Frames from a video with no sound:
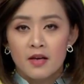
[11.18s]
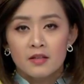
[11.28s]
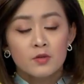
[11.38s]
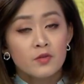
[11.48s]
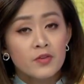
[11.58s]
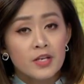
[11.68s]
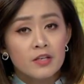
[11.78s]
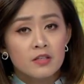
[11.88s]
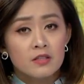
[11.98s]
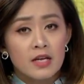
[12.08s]
Thưa quý vị,
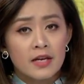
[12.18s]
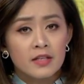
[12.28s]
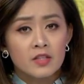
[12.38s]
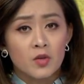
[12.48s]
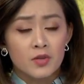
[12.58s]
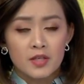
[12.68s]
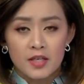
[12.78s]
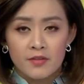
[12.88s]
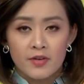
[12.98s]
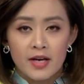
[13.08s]
lực lượng an ninh Thổ Nhĩ
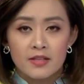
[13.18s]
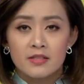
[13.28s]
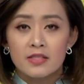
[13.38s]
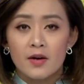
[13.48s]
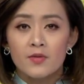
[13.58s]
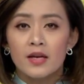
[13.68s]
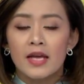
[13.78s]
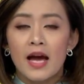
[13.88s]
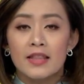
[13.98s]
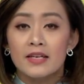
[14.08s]
Kỳ vào ngày thứ Sáu ngày
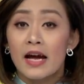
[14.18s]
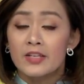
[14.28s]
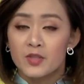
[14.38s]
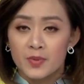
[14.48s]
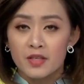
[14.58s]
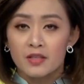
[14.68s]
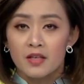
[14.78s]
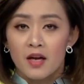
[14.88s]
2 tháng 2 cho biết,